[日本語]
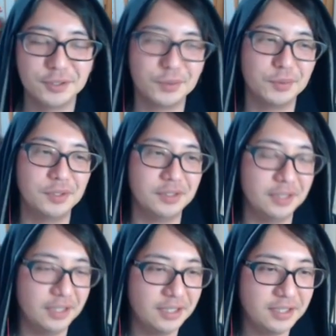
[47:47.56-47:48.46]
そうで
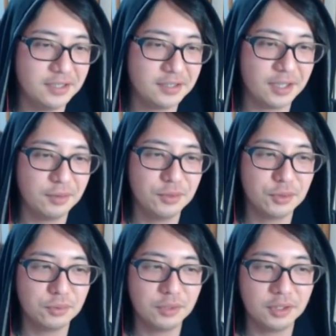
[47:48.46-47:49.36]
すね。じゃあ最後
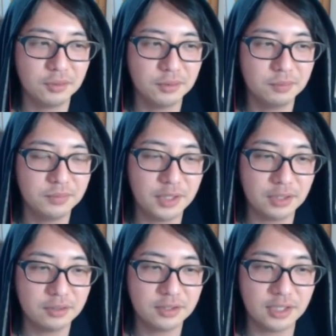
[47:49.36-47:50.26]
にちょっとだけこう、
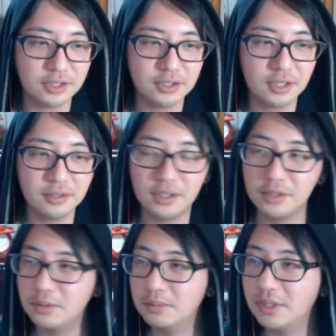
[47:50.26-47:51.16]
雑談
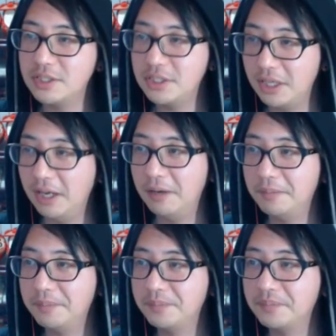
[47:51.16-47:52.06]
などを交
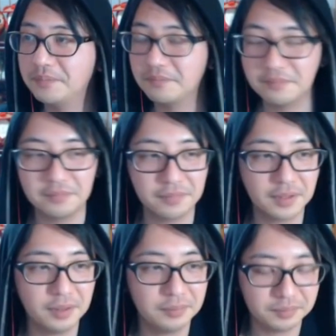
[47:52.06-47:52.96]
え、うん。